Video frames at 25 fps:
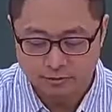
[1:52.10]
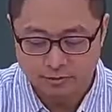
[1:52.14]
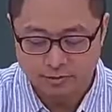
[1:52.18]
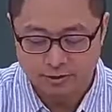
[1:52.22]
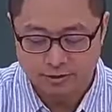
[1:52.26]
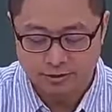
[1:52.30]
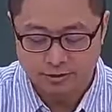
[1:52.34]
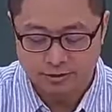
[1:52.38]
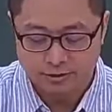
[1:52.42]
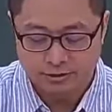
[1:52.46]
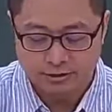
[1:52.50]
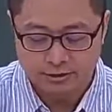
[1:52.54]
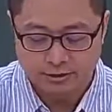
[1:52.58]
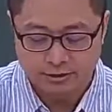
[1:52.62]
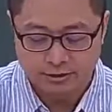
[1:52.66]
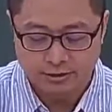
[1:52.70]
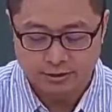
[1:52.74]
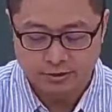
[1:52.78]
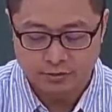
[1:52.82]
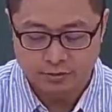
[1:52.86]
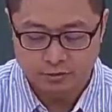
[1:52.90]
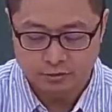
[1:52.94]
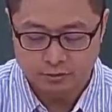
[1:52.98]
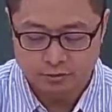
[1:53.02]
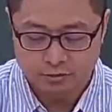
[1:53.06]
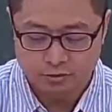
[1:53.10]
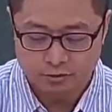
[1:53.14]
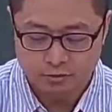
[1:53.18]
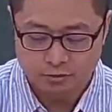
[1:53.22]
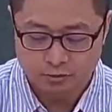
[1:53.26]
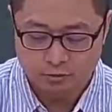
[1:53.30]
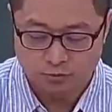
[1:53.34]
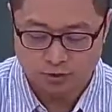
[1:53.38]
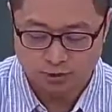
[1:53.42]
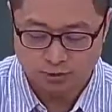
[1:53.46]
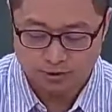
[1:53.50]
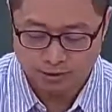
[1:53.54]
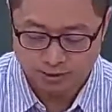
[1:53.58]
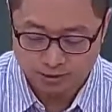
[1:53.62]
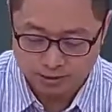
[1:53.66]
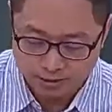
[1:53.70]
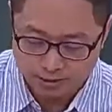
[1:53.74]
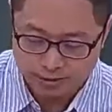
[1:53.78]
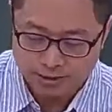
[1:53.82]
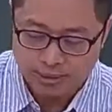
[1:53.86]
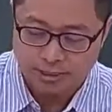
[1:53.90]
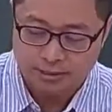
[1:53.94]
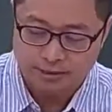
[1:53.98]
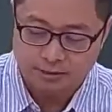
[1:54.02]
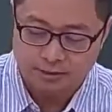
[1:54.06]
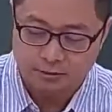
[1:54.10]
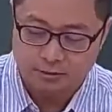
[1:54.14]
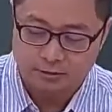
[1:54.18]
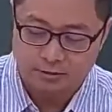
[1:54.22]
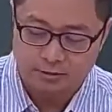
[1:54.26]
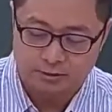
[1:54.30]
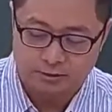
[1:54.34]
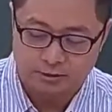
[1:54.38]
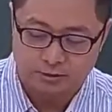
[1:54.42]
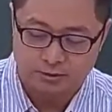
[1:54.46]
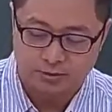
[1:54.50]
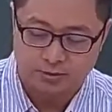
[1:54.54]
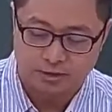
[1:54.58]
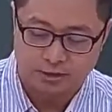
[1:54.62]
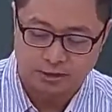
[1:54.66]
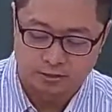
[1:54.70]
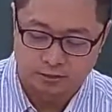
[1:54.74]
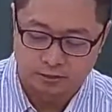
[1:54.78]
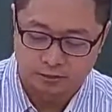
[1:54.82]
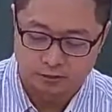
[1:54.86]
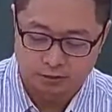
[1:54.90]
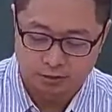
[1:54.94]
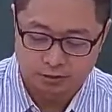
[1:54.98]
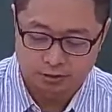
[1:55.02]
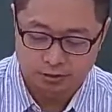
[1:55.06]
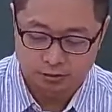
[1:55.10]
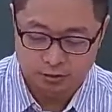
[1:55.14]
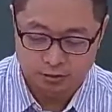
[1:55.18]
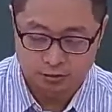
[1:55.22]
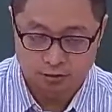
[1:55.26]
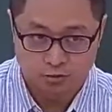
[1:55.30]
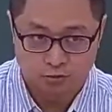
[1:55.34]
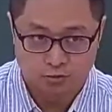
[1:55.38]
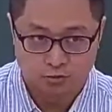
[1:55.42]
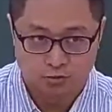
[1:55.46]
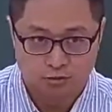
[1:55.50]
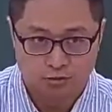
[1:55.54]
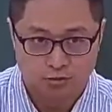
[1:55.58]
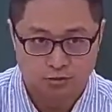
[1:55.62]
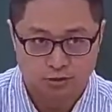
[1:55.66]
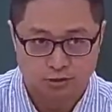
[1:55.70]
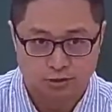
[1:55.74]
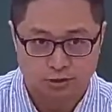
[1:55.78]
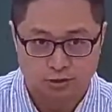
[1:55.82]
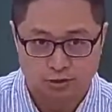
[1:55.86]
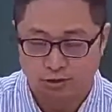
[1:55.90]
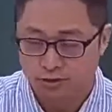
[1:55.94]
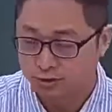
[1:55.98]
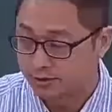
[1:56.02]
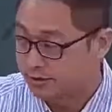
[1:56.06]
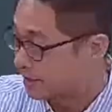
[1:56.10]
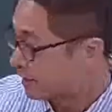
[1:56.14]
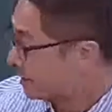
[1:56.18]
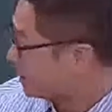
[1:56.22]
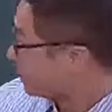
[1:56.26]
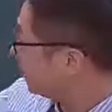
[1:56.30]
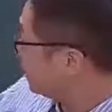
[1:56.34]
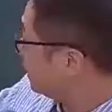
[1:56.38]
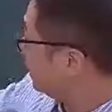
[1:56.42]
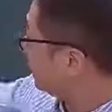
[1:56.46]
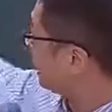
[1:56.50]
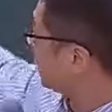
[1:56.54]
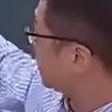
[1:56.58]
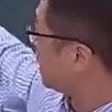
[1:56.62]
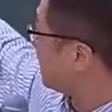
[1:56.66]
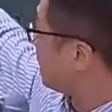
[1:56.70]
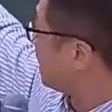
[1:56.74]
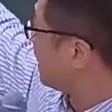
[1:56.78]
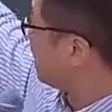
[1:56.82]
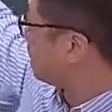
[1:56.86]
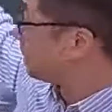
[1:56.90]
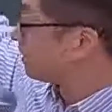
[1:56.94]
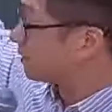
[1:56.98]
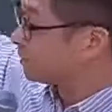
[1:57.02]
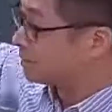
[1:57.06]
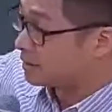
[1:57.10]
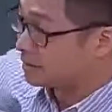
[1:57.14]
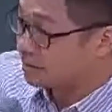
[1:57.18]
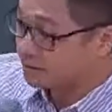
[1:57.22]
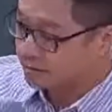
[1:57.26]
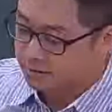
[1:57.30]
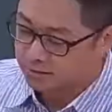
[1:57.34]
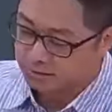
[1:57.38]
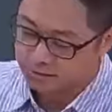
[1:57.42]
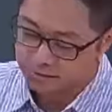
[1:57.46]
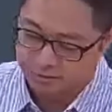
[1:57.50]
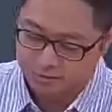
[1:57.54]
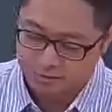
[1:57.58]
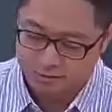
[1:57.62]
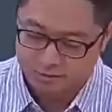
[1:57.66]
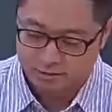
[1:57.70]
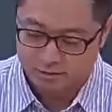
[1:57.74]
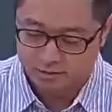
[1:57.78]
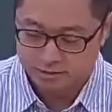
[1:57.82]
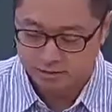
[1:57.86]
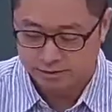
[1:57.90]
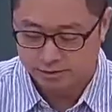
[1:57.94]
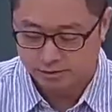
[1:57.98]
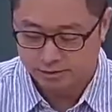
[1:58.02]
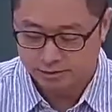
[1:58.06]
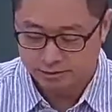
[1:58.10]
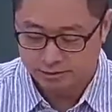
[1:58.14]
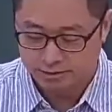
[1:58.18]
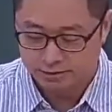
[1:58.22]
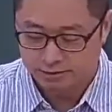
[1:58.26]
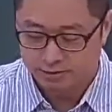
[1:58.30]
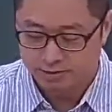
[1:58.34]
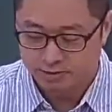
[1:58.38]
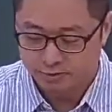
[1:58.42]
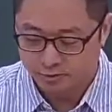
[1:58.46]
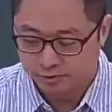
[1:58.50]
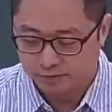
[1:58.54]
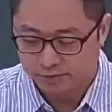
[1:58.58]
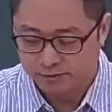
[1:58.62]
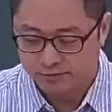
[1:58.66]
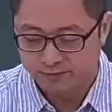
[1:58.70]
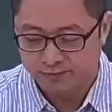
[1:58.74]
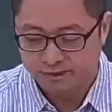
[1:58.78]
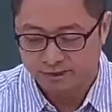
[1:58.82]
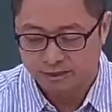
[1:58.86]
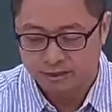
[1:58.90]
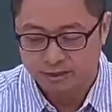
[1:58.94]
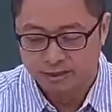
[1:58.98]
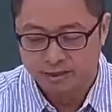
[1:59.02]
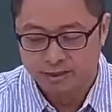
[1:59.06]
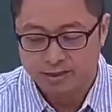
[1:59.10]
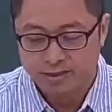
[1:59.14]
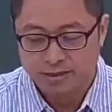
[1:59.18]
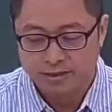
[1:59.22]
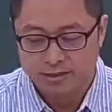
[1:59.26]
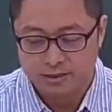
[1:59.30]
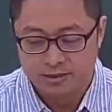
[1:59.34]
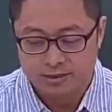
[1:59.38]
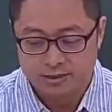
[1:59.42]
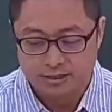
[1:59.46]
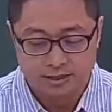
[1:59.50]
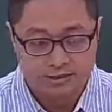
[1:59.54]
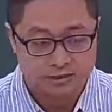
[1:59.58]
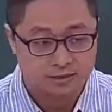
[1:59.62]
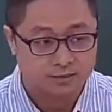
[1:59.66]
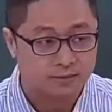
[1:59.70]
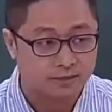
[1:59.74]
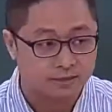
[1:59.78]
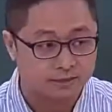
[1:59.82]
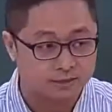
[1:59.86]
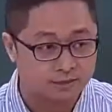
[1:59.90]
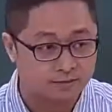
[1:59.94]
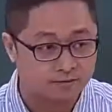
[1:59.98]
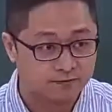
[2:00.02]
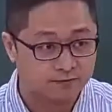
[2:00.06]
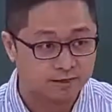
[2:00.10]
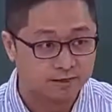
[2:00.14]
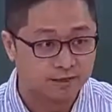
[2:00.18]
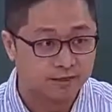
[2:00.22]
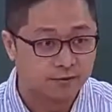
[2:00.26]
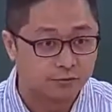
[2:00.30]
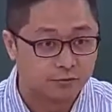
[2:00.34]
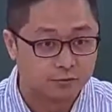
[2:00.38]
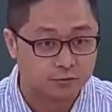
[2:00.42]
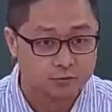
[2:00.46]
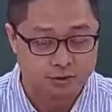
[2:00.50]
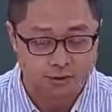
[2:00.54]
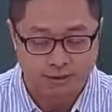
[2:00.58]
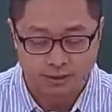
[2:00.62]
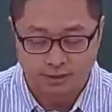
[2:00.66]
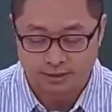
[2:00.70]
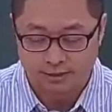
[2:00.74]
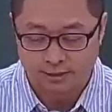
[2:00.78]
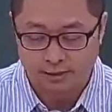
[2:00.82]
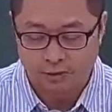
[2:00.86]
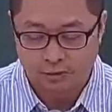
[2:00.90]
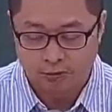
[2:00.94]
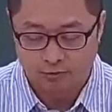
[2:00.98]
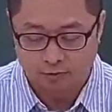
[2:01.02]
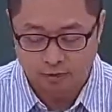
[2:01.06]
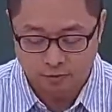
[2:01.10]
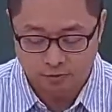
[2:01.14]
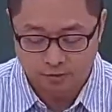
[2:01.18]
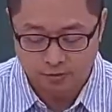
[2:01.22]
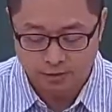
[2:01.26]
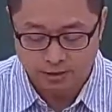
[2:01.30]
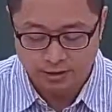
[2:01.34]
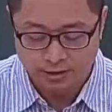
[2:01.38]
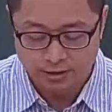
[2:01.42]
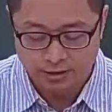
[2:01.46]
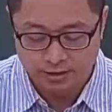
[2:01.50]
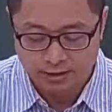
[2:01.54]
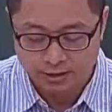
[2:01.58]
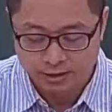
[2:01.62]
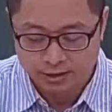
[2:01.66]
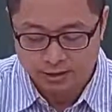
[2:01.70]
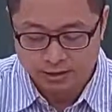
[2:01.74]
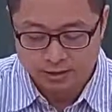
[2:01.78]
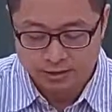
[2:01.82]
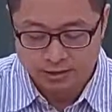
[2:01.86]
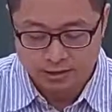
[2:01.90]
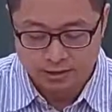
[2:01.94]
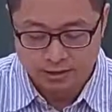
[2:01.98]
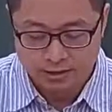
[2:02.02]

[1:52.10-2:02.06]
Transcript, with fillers: 位没问题啦。那如果说是换成其他进位值的话，容易错。哦，像刚刚这个，哈，可能你就没有办法一下子马上反应过来。那我们会。